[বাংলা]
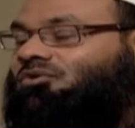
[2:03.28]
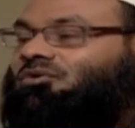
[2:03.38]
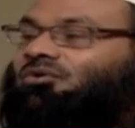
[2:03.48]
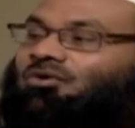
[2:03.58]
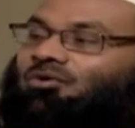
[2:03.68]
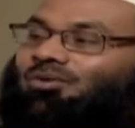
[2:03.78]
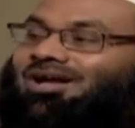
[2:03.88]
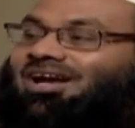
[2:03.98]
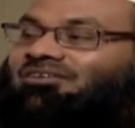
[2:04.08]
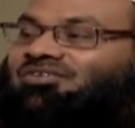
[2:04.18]
হলো বা
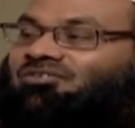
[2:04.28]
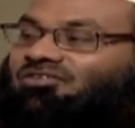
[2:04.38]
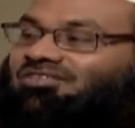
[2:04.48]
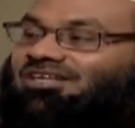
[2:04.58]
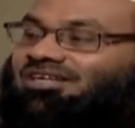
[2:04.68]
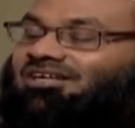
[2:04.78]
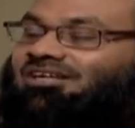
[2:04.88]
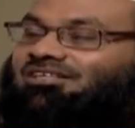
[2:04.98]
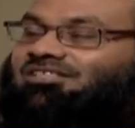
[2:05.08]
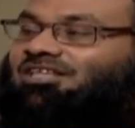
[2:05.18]
কাফি যদ্দিহি
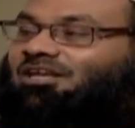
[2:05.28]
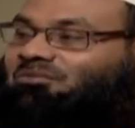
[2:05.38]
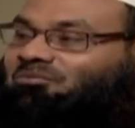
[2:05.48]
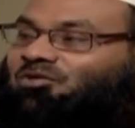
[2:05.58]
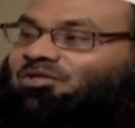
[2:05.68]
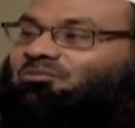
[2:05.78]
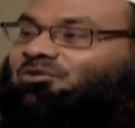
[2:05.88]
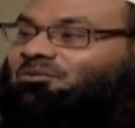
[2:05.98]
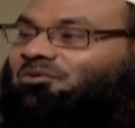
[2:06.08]
সে তার বিপরীতের মধ্যে